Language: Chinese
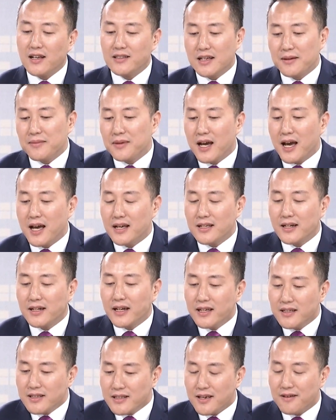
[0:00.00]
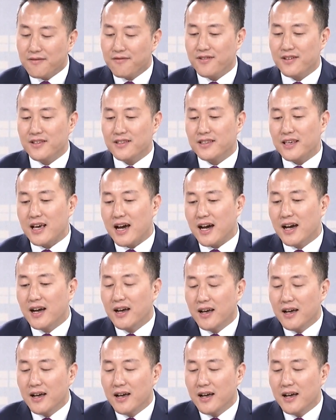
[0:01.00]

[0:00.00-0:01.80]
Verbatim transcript: 咱们看一下 K 线分析啊。